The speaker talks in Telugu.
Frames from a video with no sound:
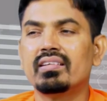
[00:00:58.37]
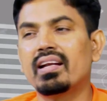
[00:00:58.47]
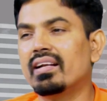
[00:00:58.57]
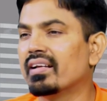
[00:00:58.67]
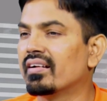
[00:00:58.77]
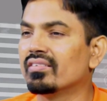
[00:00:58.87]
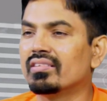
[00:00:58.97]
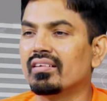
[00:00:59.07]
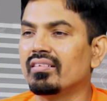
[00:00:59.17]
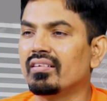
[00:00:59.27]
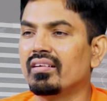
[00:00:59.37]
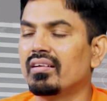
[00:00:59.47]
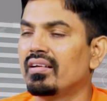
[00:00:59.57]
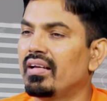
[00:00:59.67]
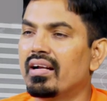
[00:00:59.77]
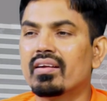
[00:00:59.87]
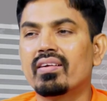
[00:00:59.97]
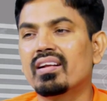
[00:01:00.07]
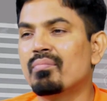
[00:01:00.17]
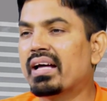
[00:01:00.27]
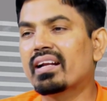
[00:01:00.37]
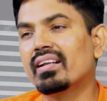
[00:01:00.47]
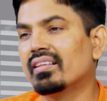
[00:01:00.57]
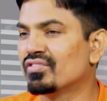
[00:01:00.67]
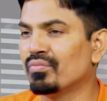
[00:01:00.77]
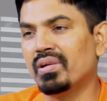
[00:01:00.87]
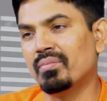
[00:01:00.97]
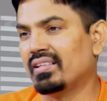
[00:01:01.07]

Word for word: డైరెక్ట్గా ఎంటర్ అవుతారు ఎంటర్ అయినా మార్కెట్ అంత సుప్రీం